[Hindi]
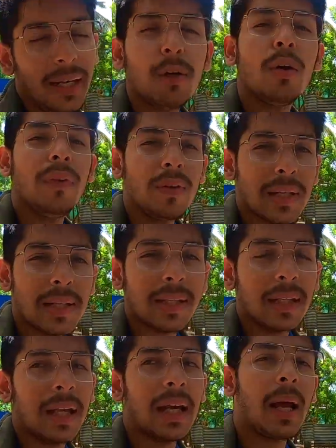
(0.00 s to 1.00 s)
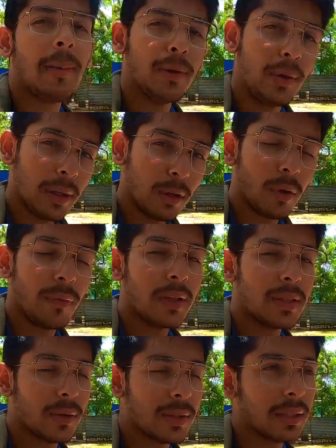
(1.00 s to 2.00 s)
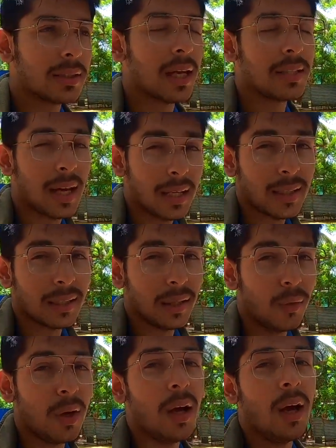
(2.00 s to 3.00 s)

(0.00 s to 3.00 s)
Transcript: इंडियन कॉफ़ी हाउस जा सकते हैं अगर आप तो इंडियन कॉफ़ी हाउस जा, जा, जा सकते हो